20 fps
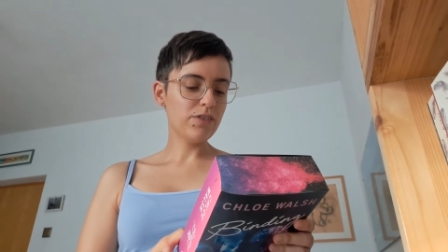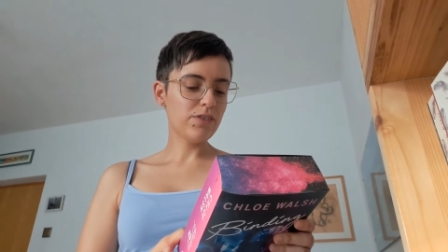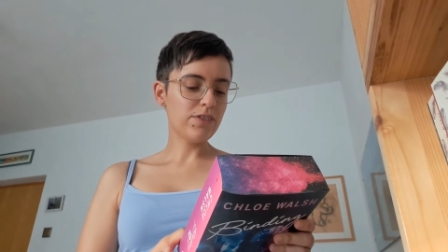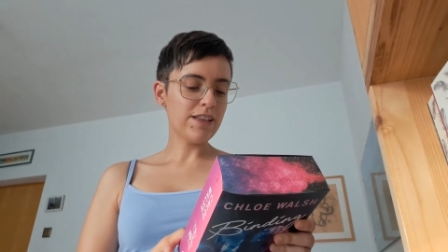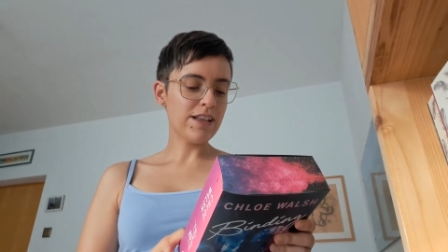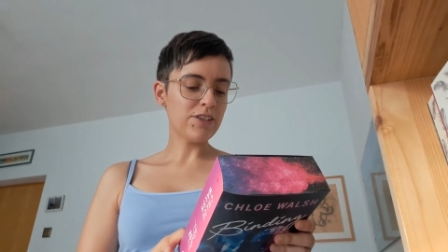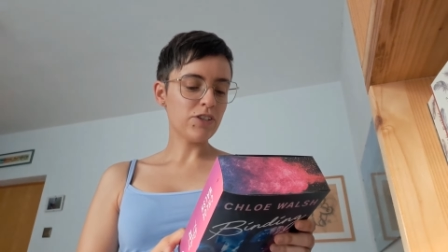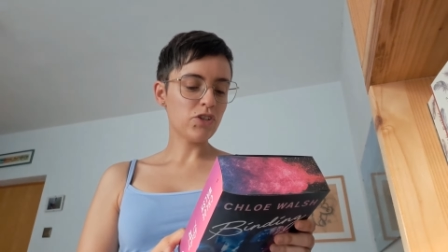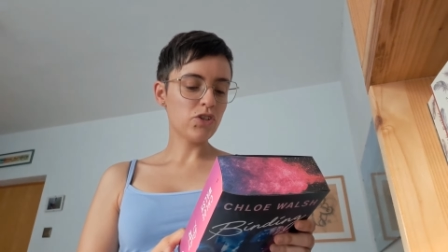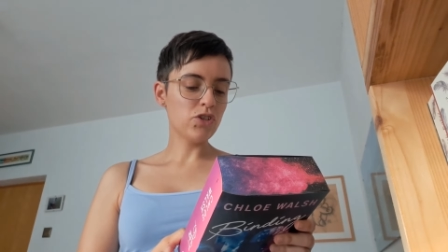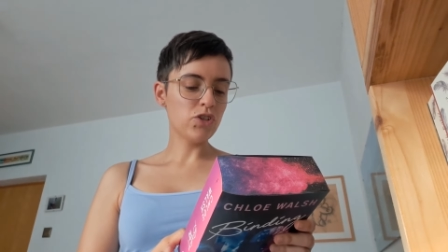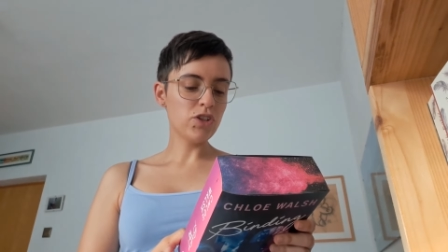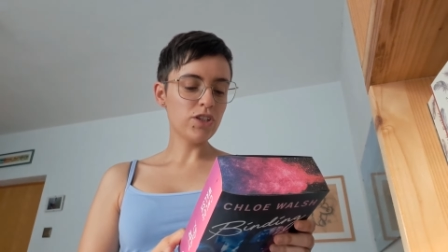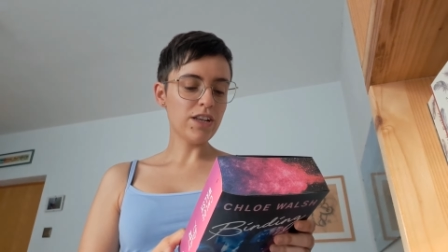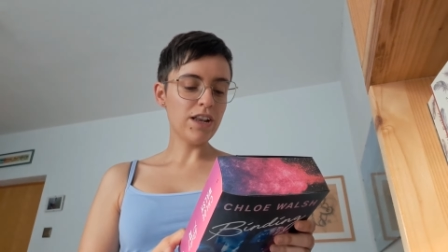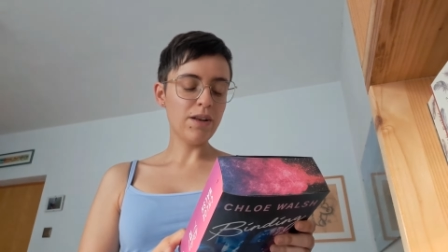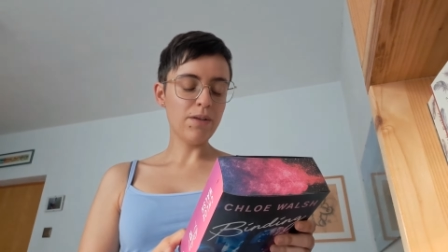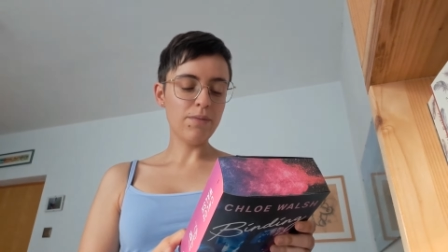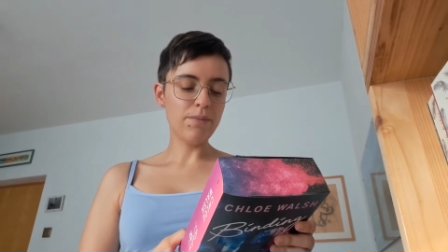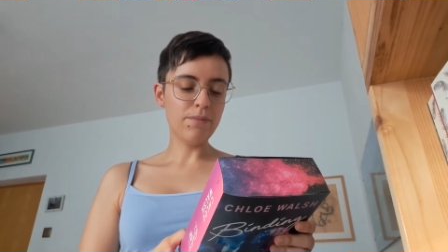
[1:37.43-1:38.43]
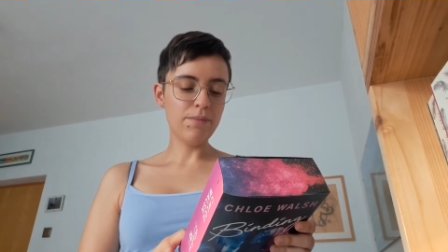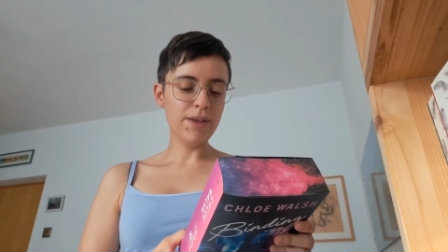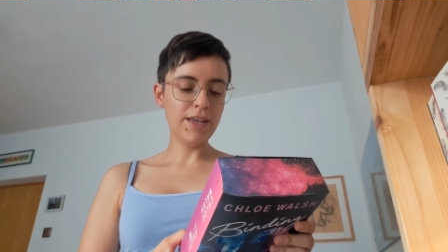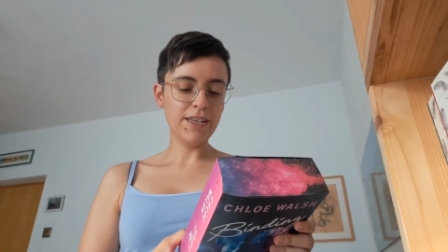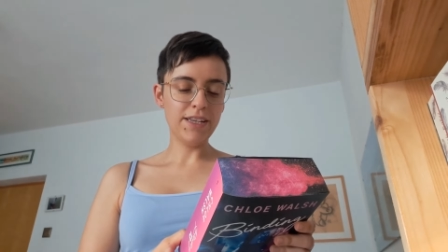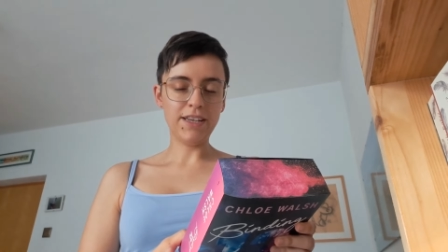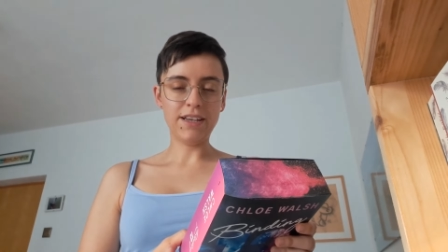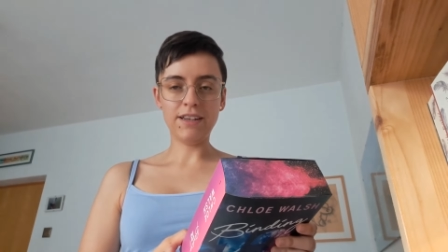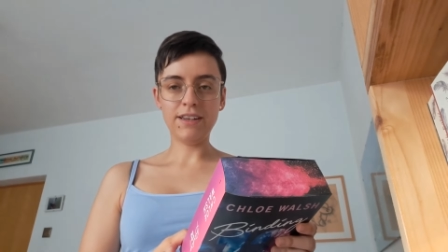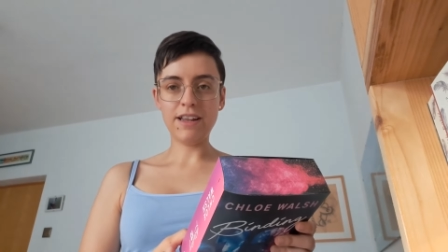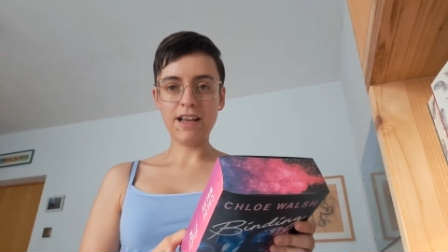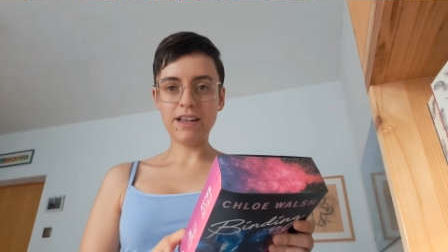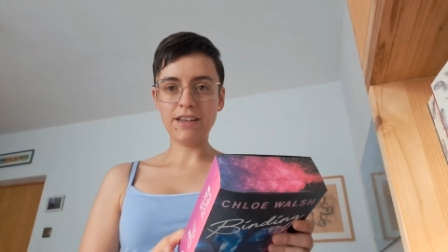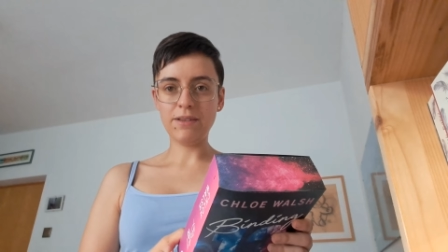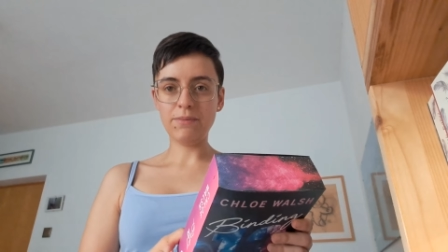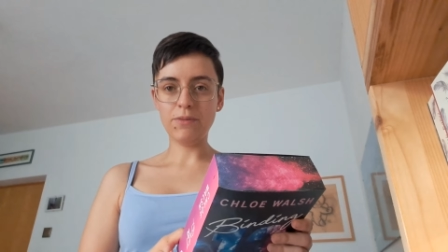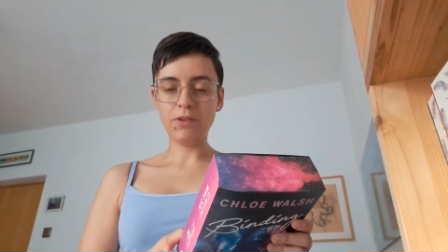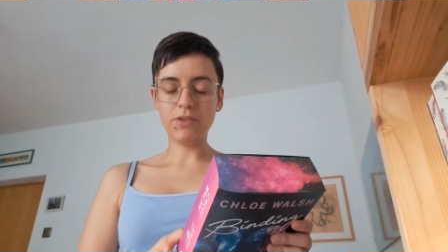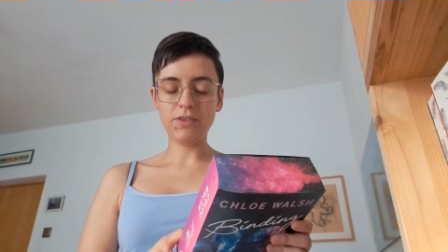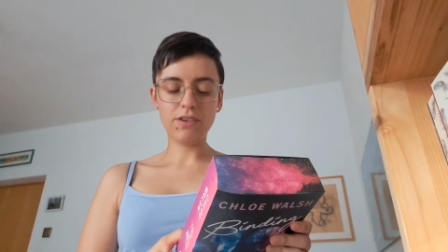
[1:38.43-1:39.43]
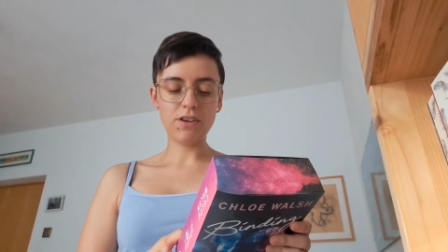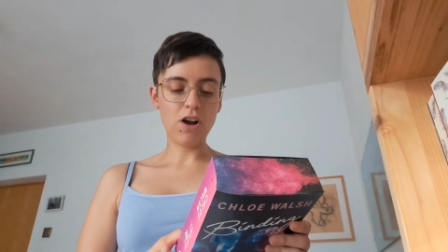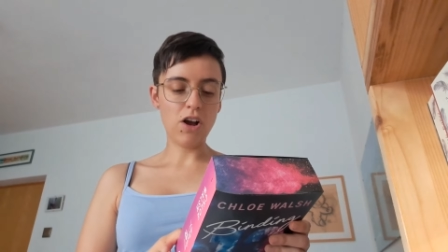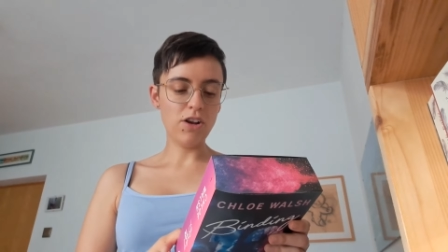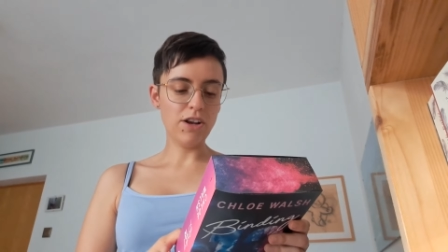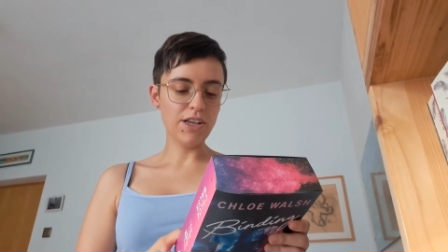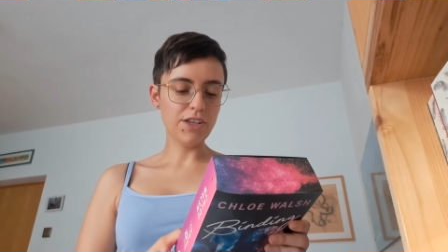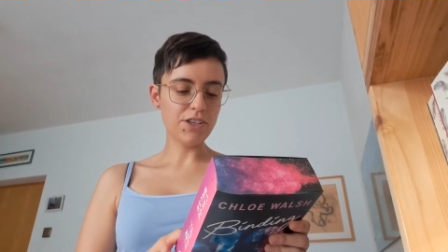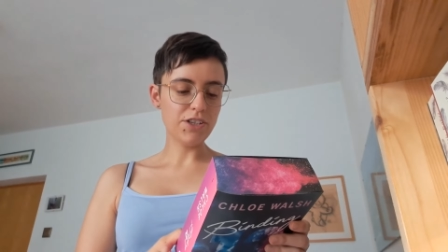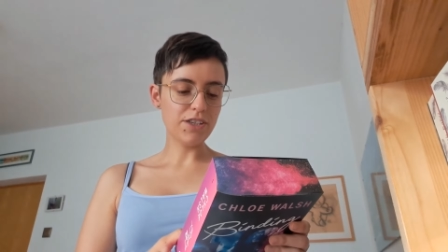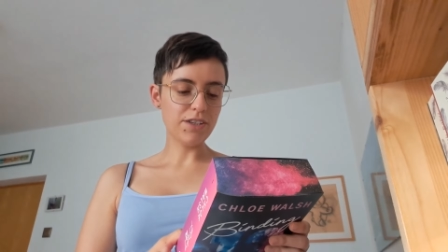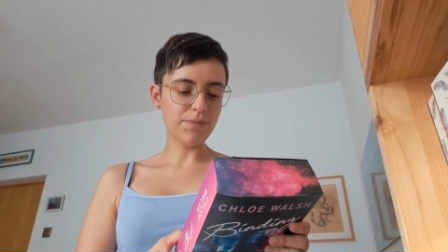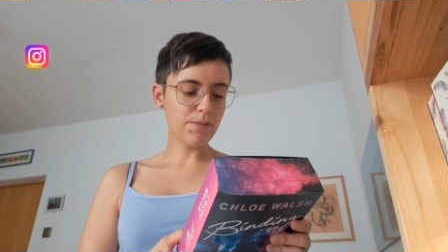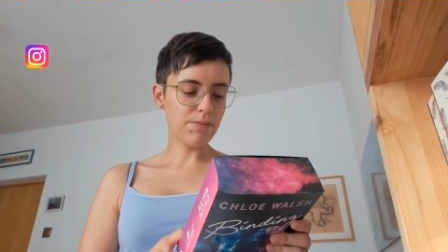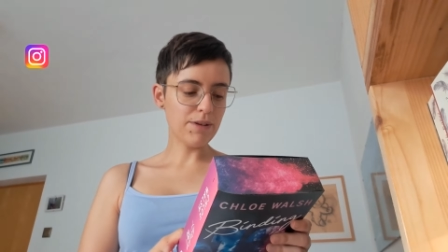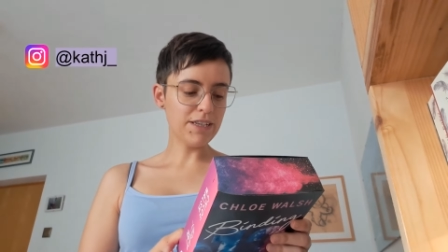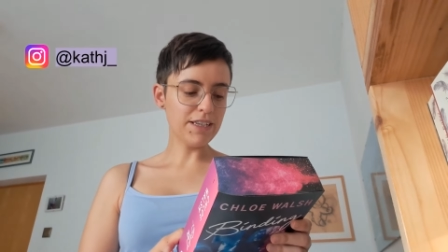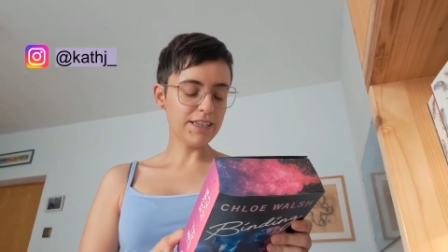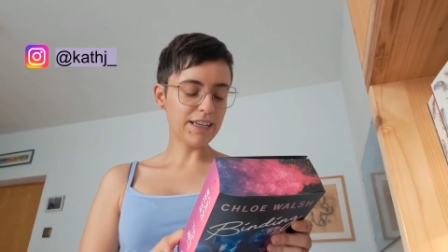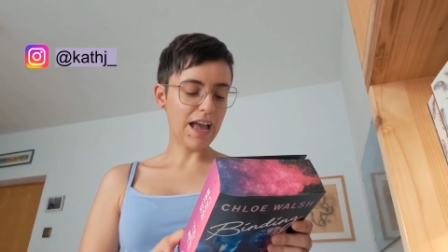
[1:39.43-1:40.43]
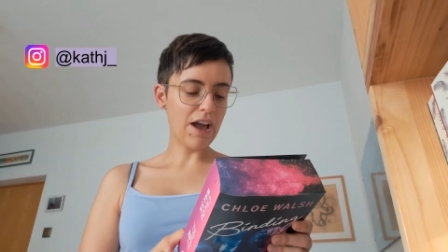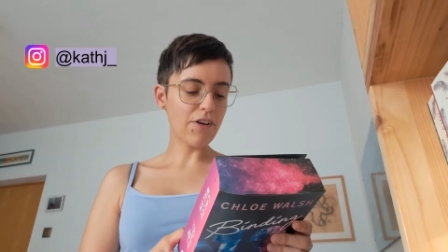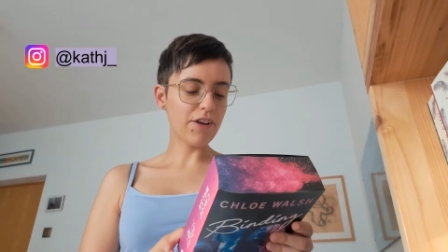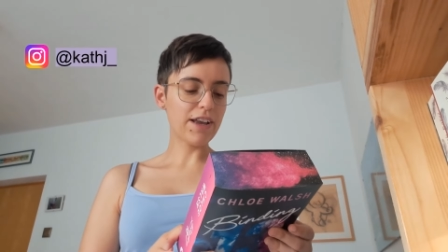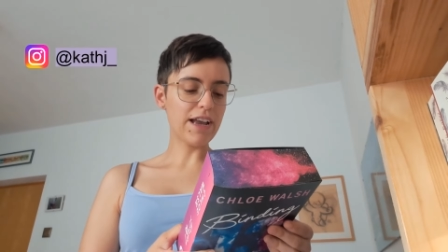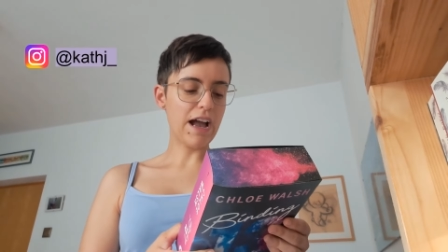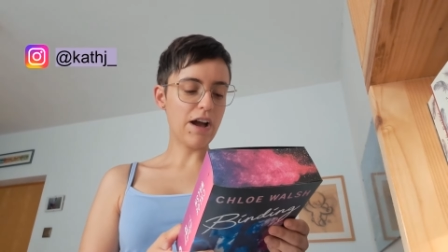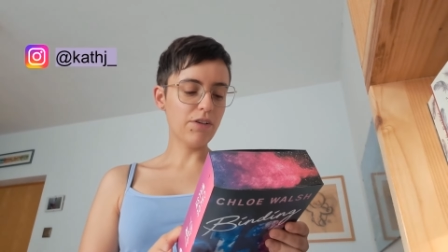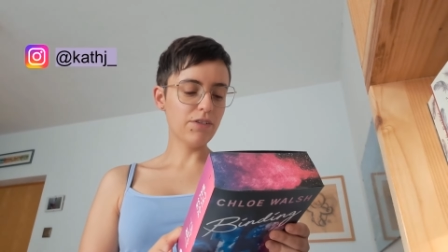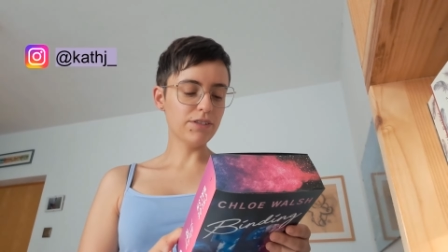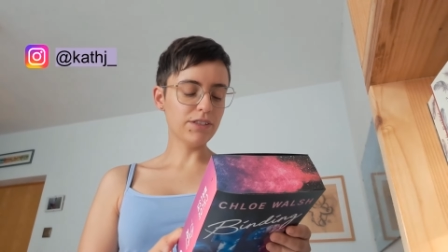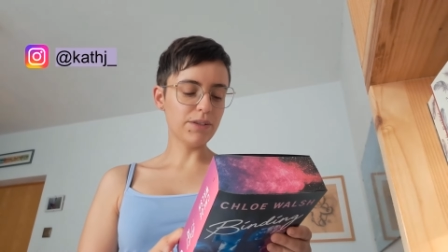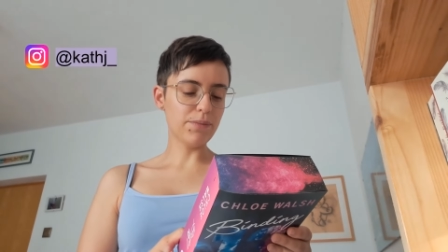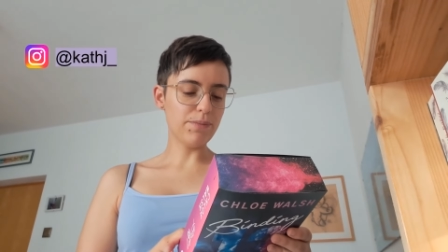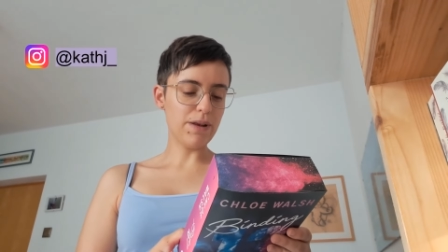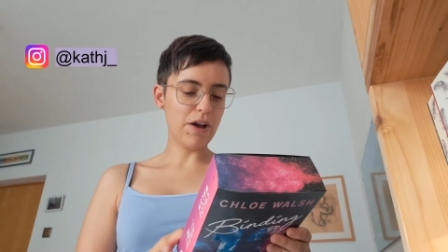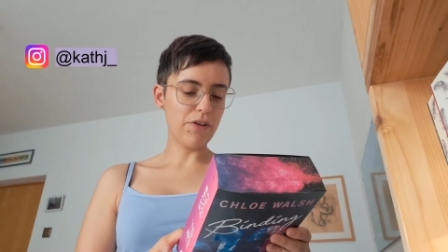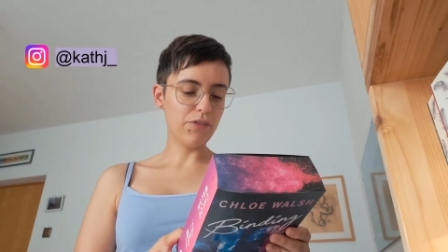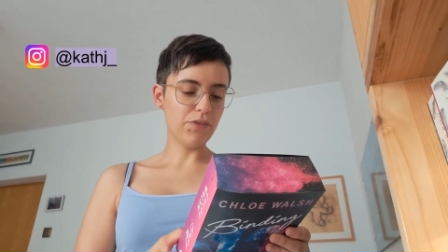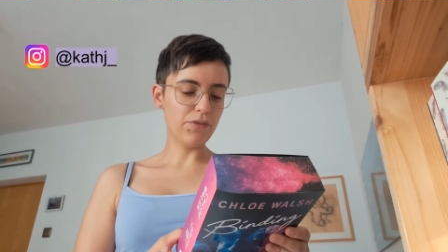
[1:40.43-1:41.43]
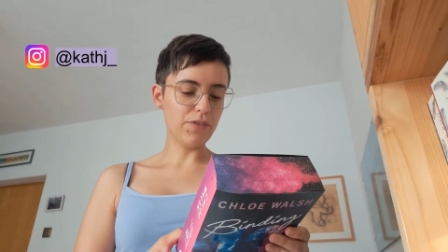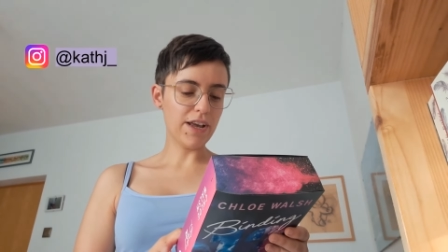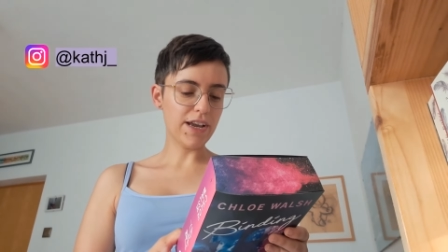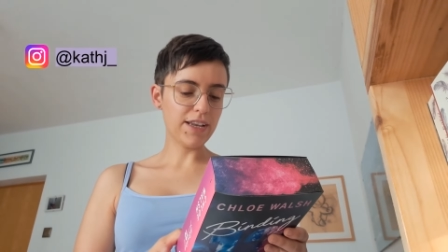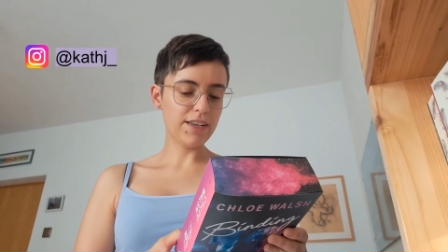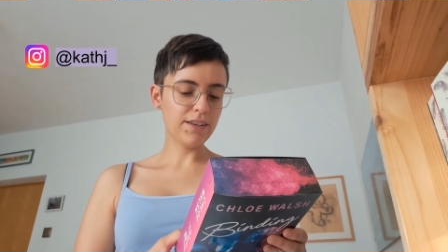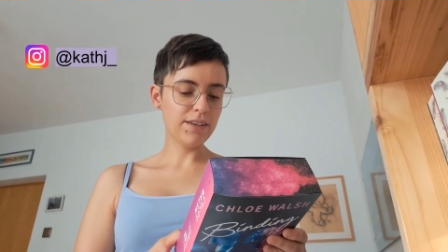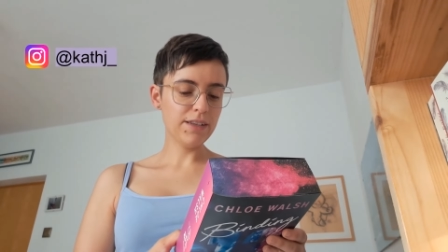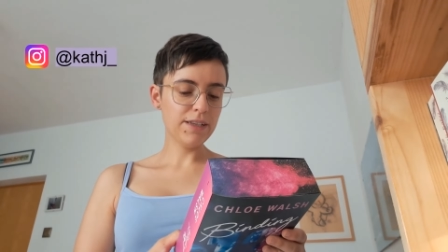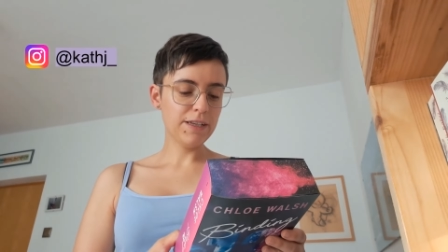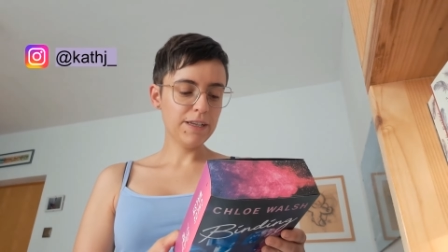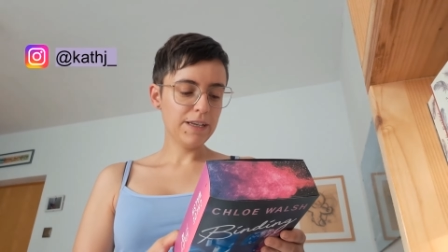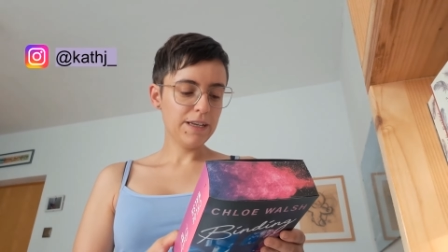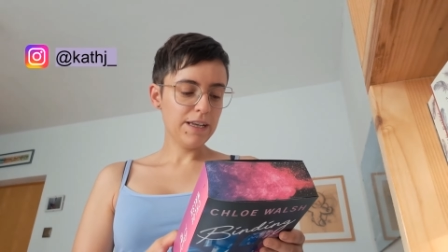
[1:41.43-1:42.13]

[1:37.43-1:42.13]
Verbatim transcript: das schüchterne Mädchen an dem College mit den traurigen Augen und den blauen Flecken,